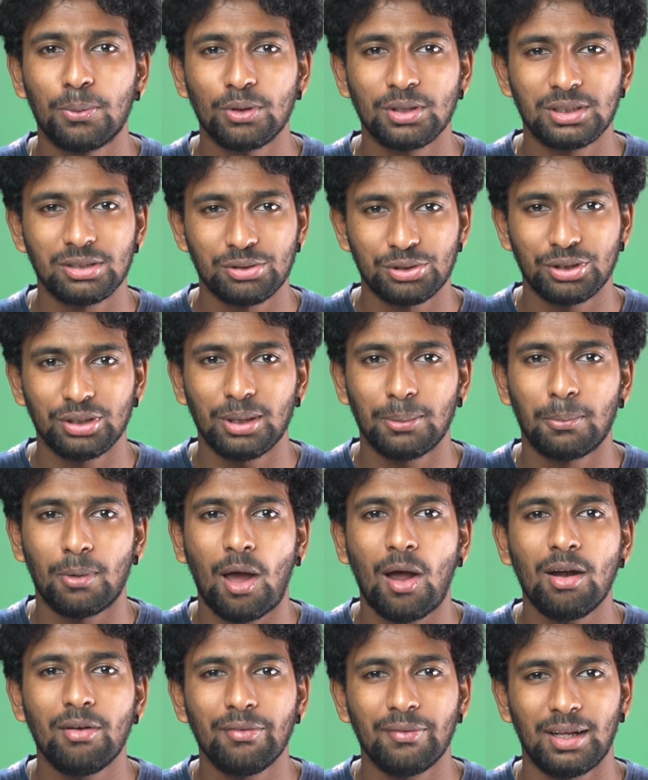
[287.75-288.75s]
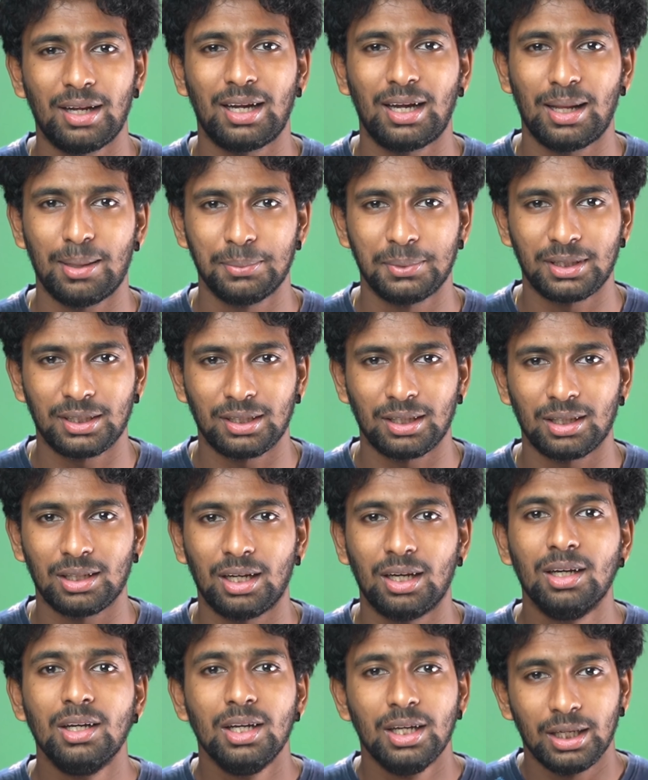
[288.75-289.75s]
பிடிச்ச விஷயம் இந்த பிளாட்வேர் இல்லாமல் இருக்கிறது
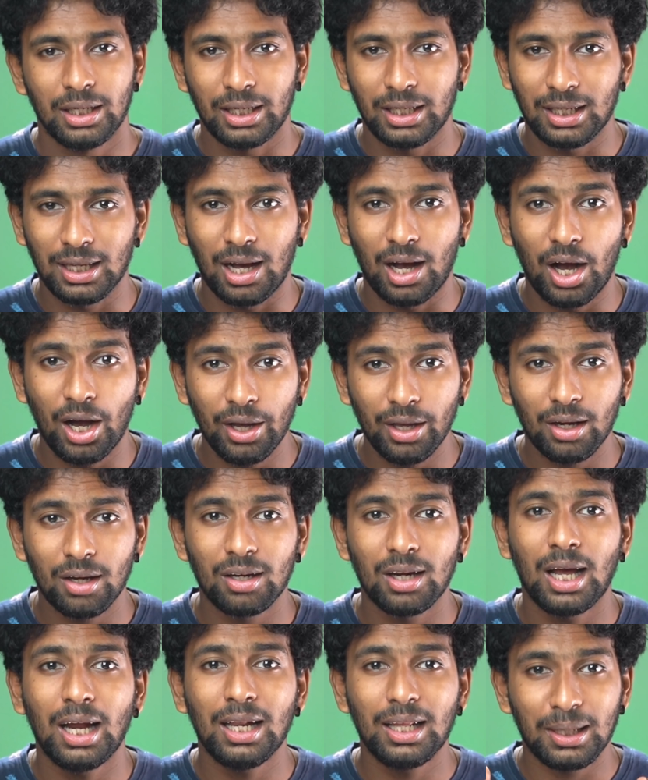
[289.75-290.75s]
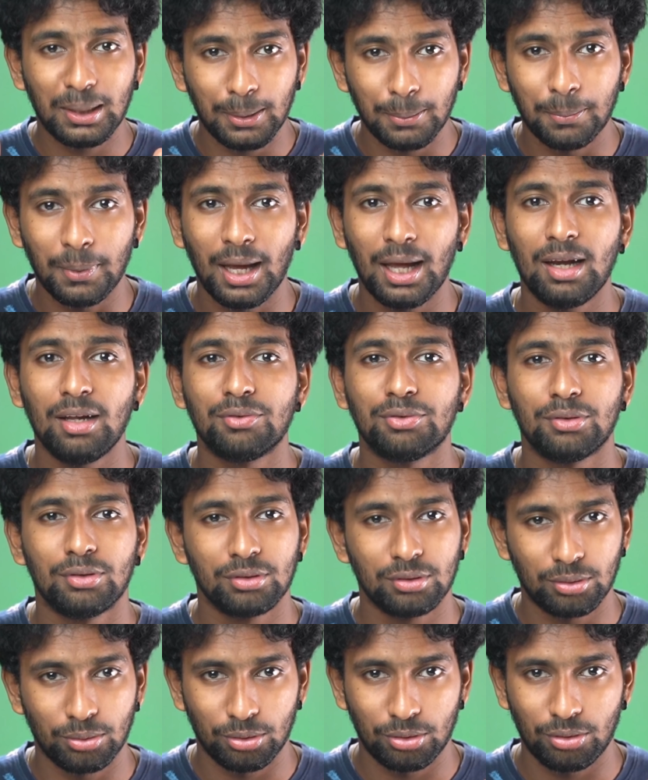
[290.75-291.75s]
தான் நீங்கள் ஆயிரம் டாலருக்கு மேலே
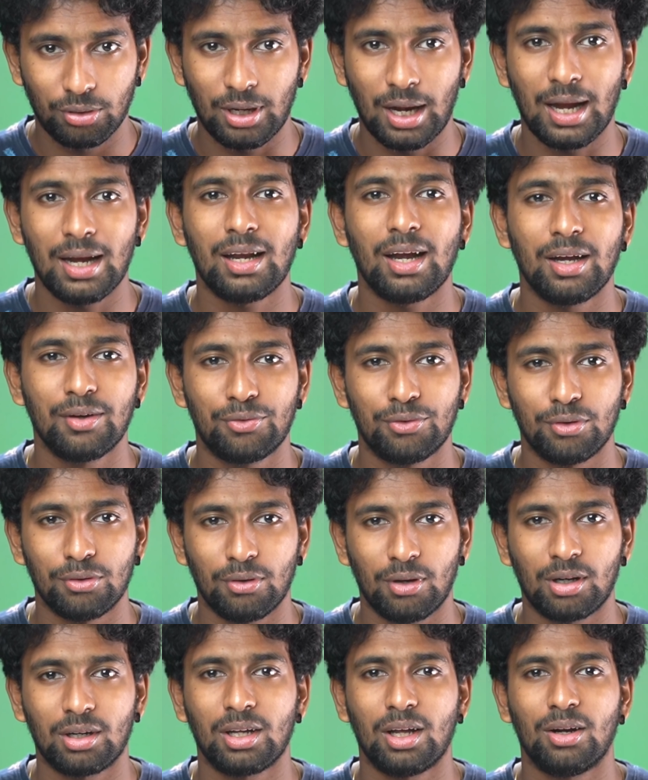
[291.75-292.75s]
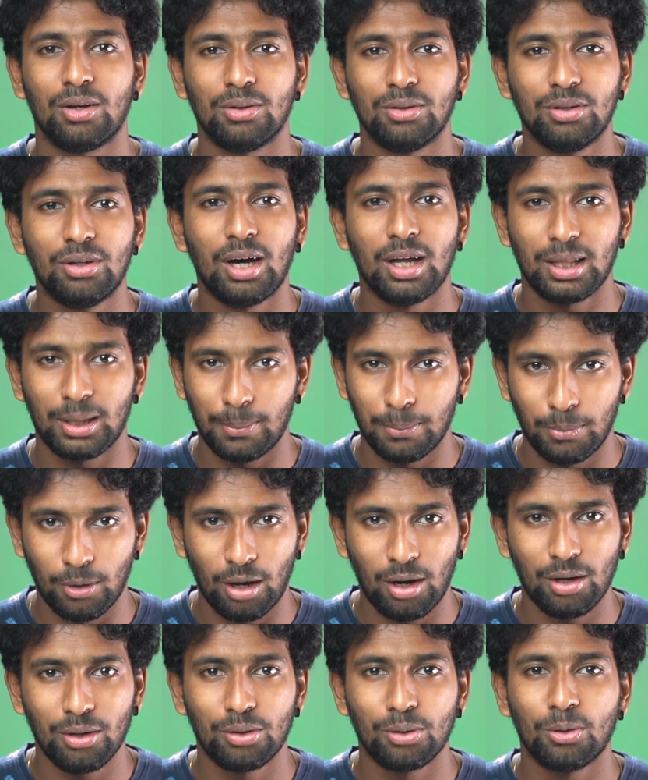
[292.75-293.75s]
ஃபோன் கொடுத்து ஒரு ஆண்ட்ராய்ட் ஃபோன் வாங்கினாலும் அதில்
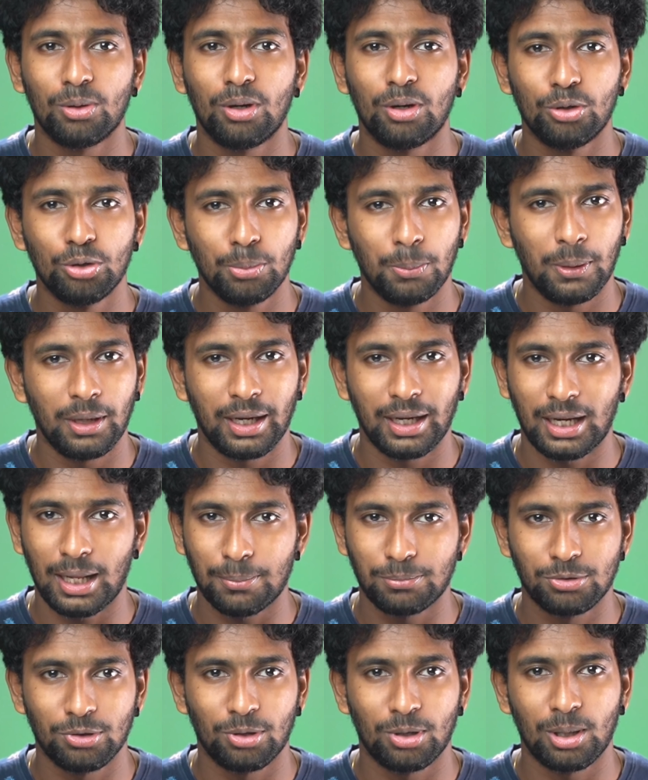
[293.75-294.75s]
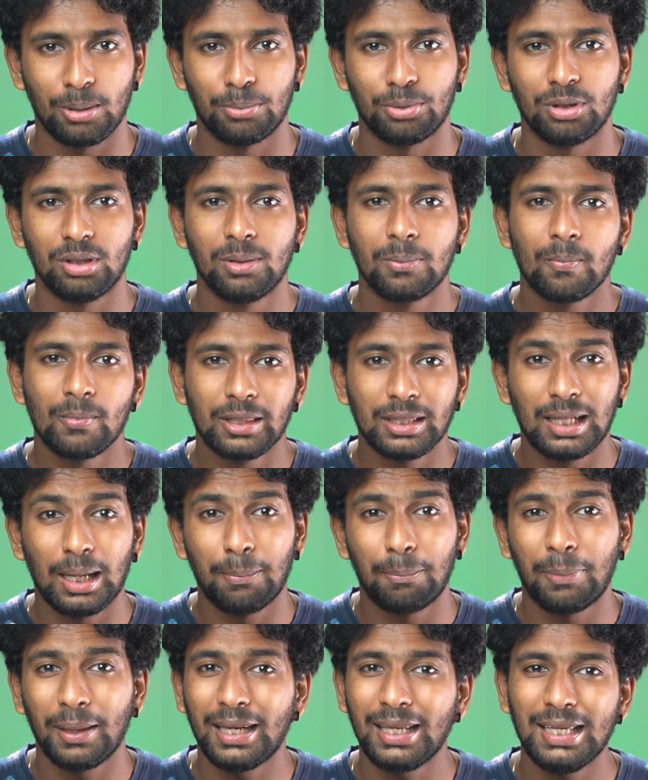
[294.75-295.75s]
பிளாட்டோ இல்லை டூப்ளிகேட் ஆப்ஸோ இருக்க போகுது இதில்
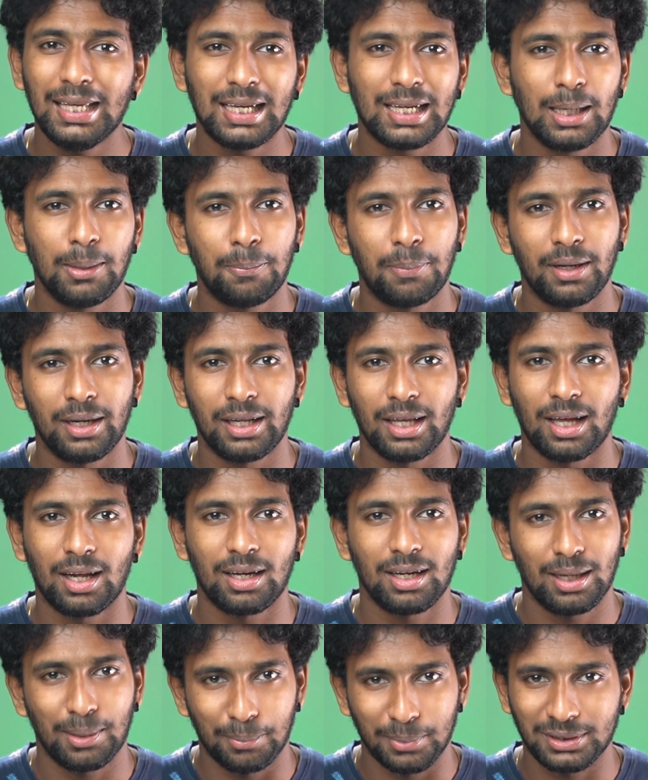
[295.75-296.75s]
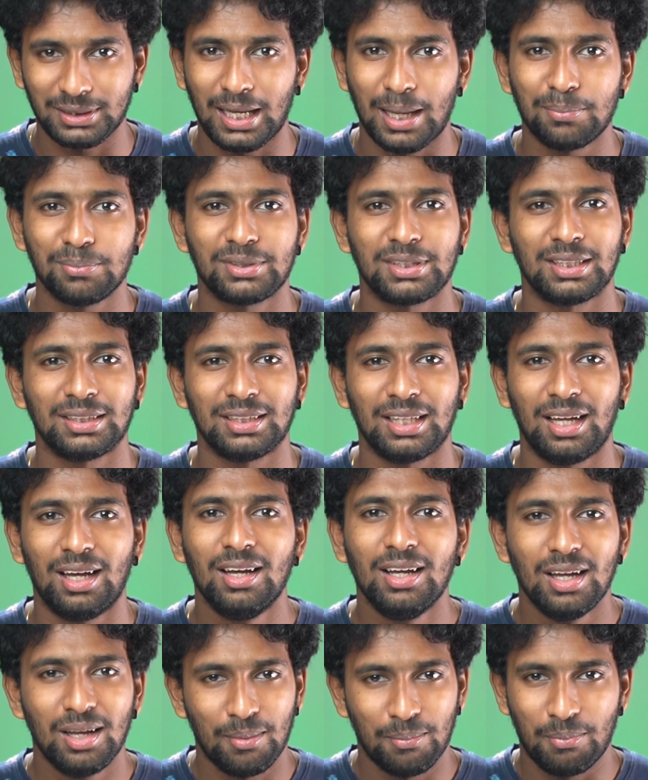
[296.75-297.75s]
பெரிய கல்பிரிட்டி யாருன்னா நம்ம சாம்சங் தான்
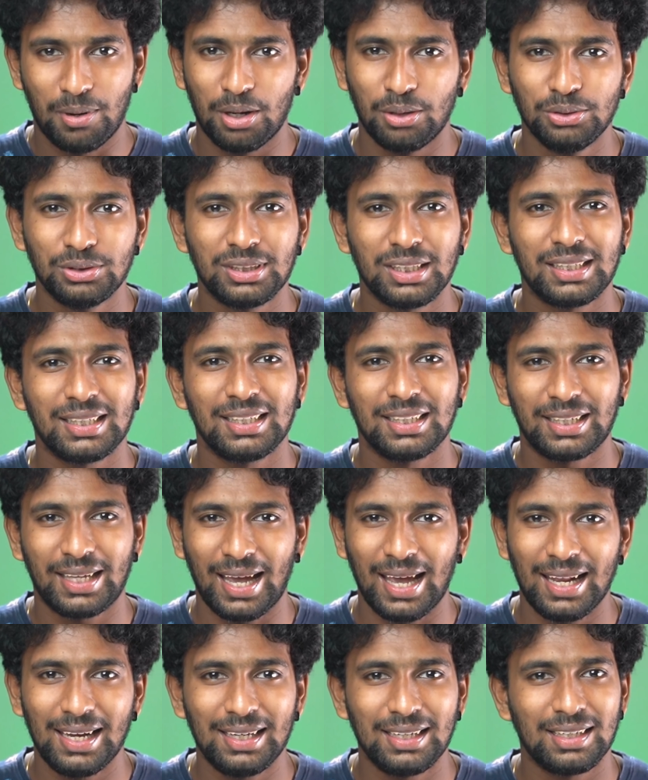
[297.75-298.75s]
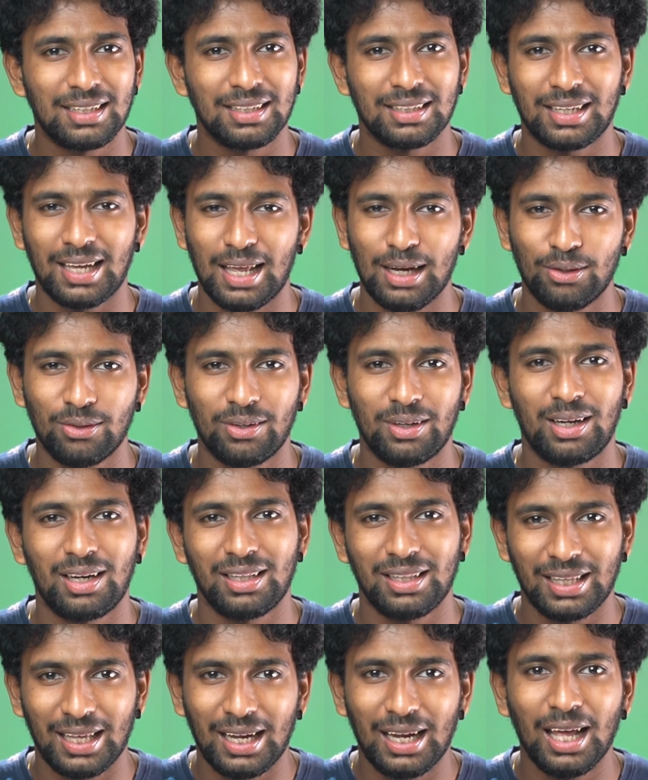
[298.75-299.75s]
ப்ரௌசரு கேலண்டரு
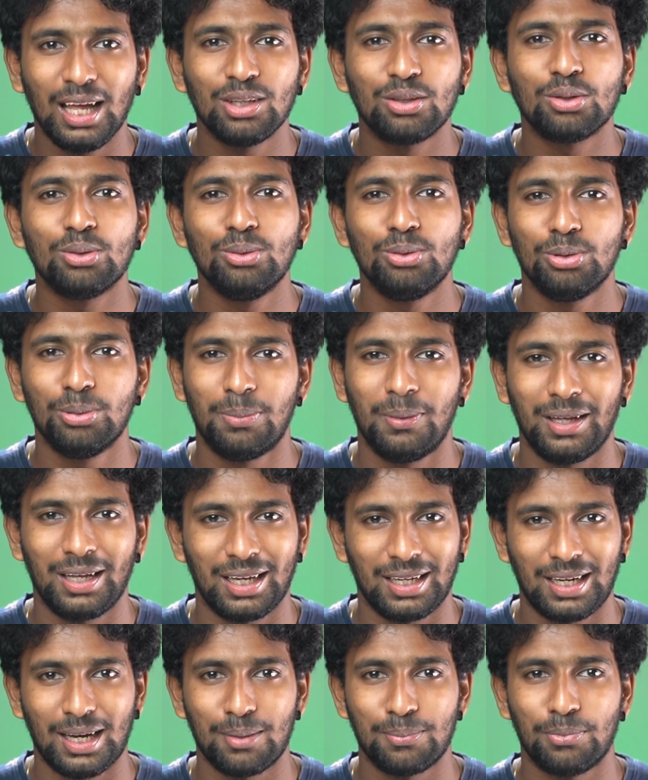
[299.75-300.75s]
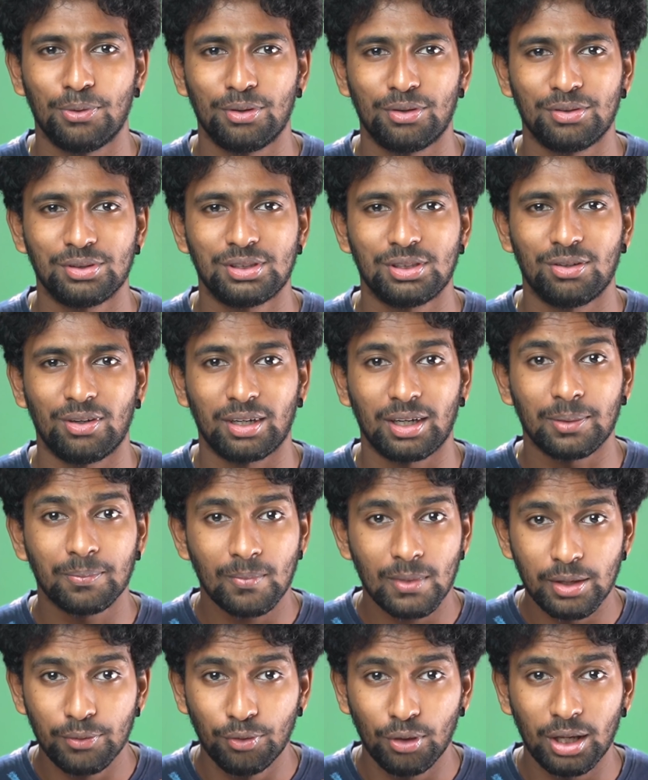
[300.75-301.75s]
கேல்குலேட்டர் இது எல்லாத்துக்கும் டூப்ளிகேட் ஆப் போட்டு வச்சுருவாங்க
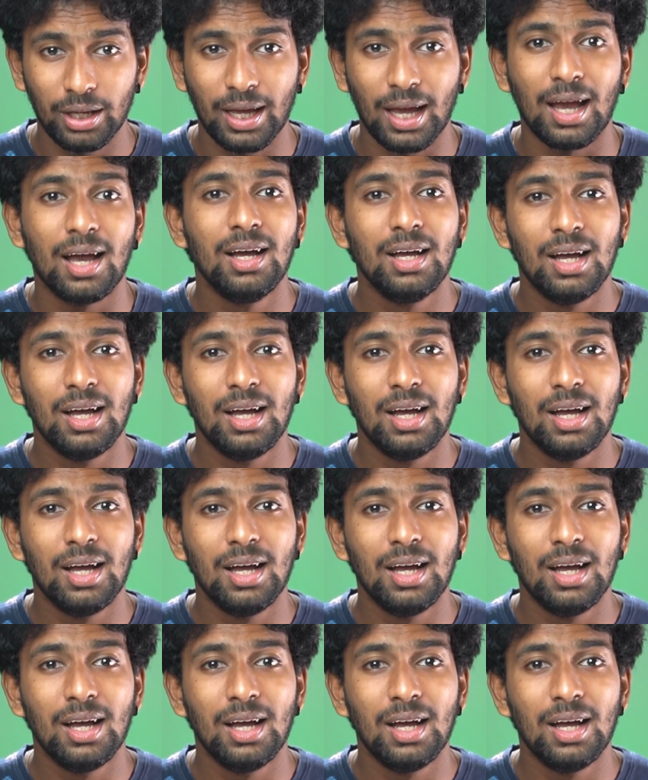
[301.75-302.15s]
இவ்வளோ ஏன்